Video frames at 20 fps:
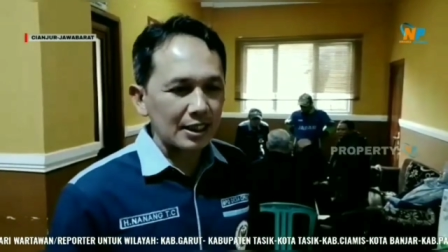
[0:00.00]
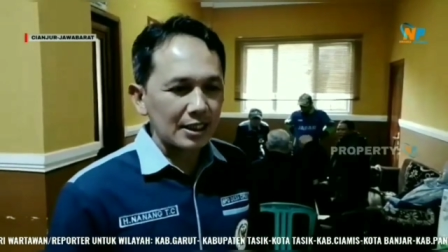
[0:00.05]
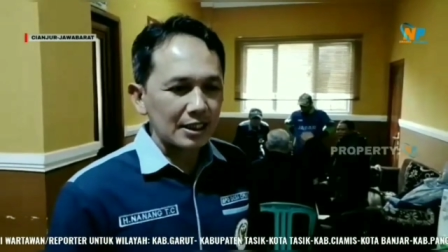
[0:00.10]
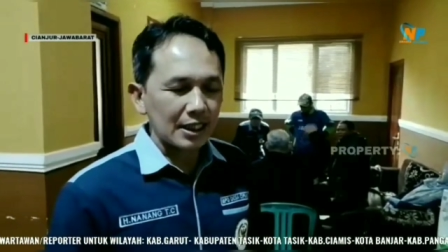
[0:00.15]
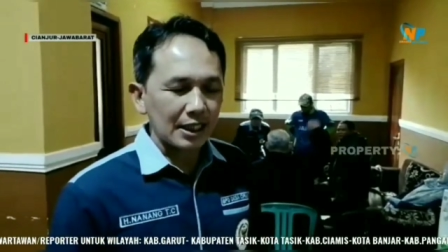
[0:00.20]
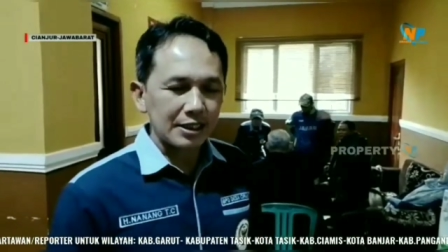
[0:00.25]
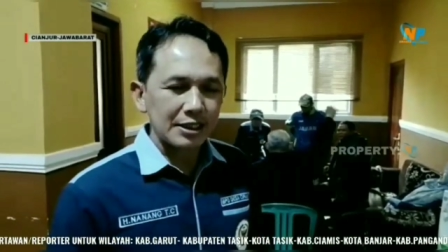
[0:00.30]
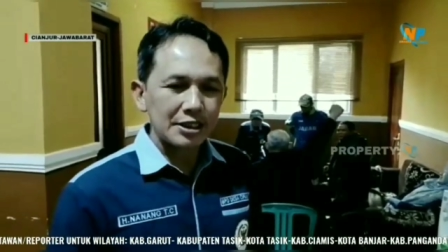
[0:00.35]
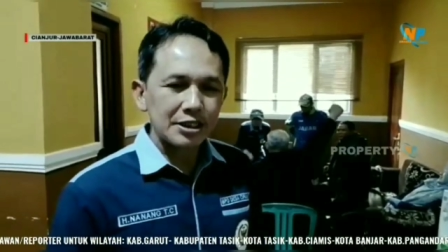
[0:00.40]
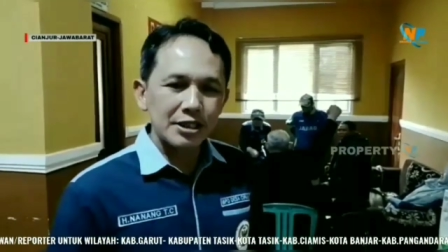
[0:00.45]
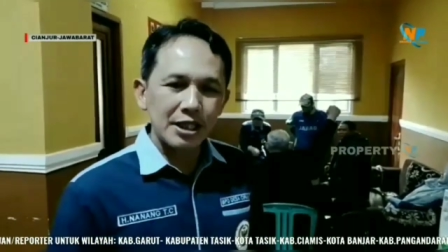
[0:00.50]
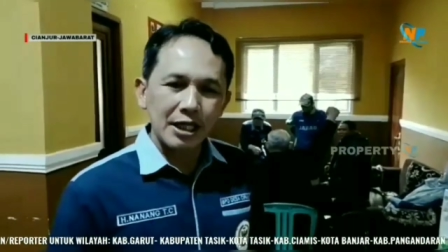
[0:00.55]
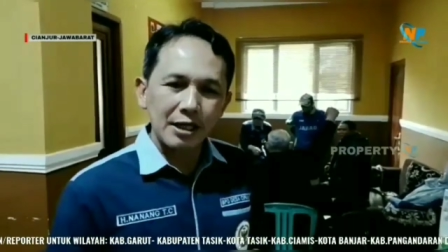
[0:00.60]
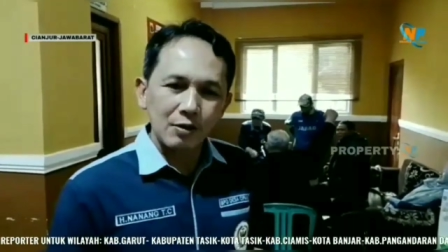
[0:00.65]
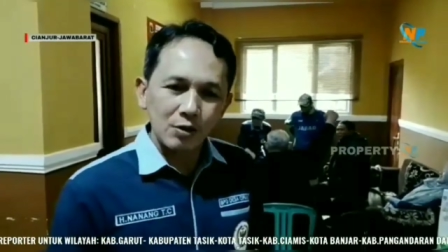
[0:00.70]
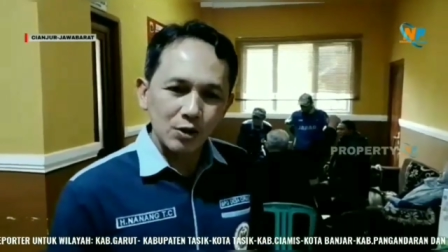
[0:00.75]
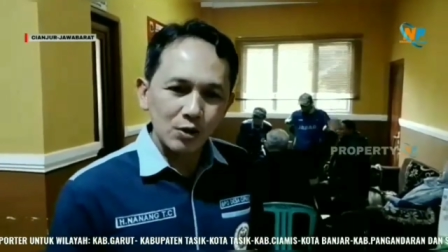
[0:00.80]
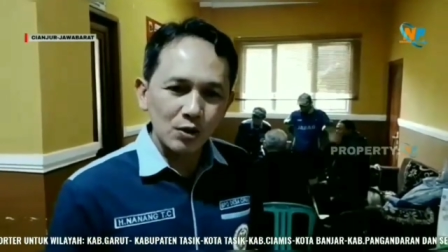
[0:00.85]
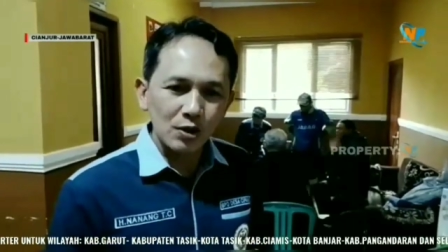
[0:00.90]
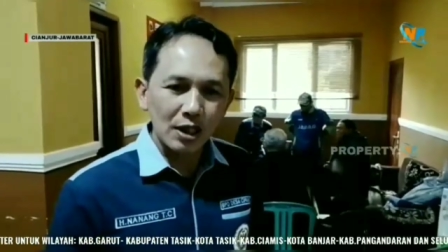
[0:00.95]
nanti secara
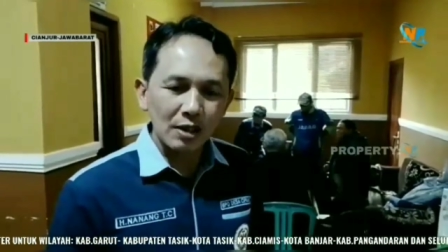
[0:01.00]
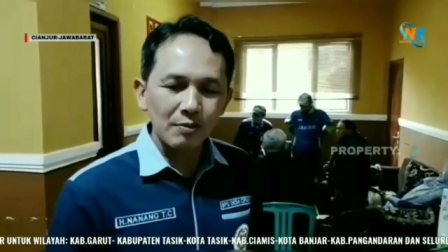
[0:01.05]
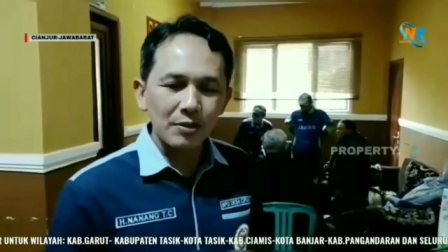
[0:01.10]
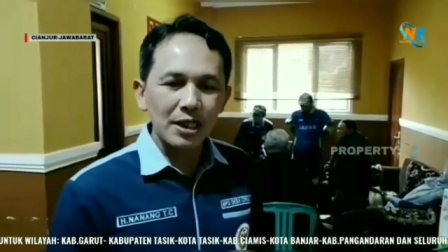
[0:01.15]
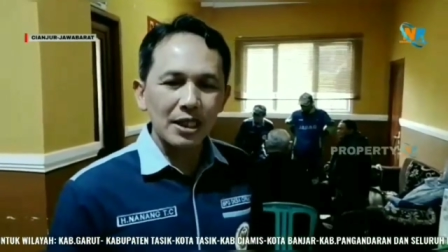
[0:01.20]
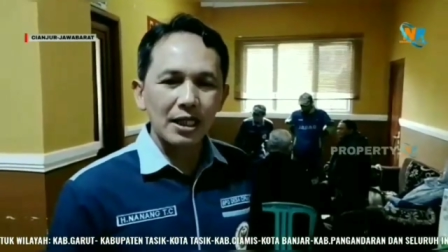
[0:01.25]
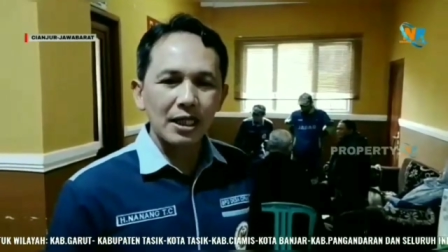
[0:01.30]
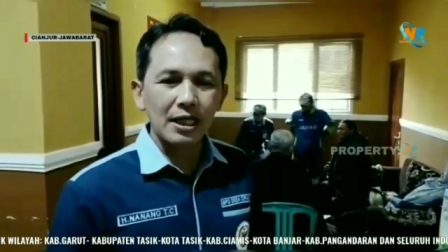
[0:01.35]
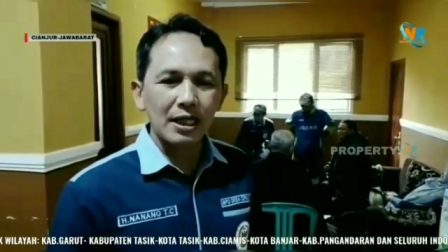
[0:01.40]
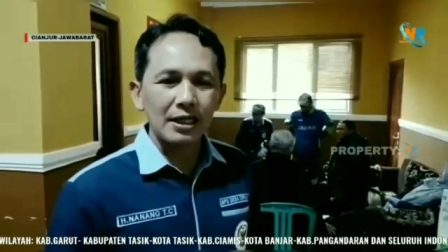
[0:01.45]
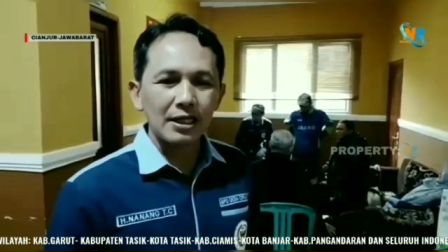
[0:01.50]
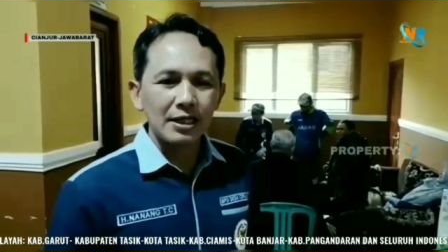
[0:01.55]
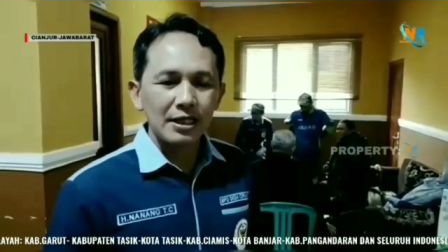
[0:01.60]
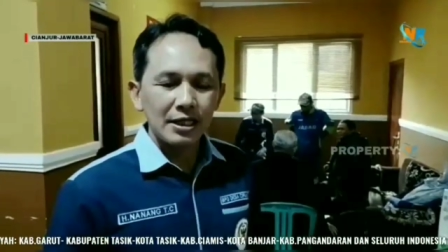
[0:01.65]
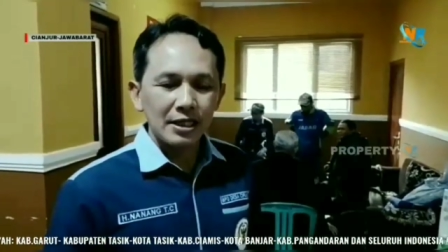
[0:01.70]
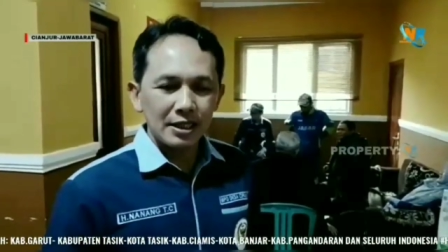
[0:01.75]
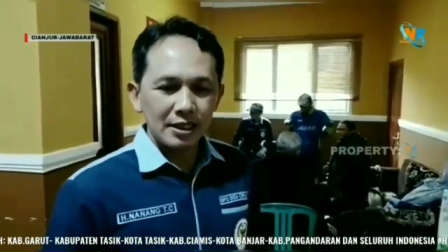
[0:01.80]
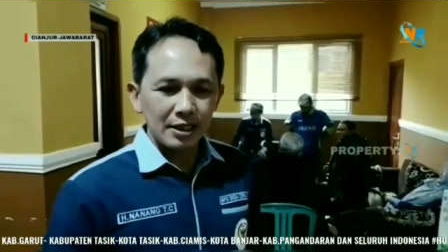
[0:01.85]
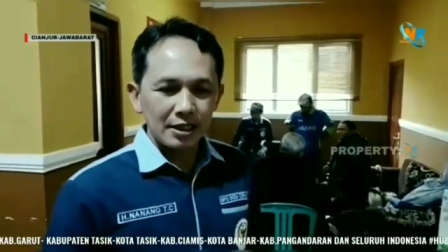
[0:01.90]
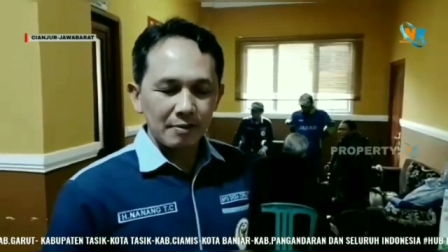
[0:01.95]
utuh kami
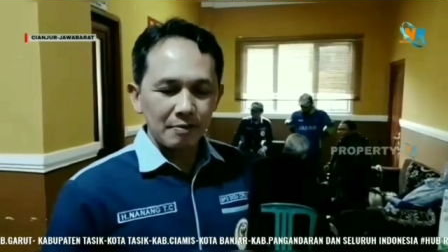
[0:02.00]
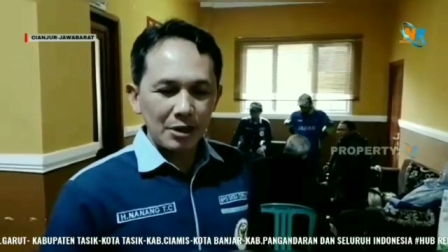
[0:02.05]
akan E,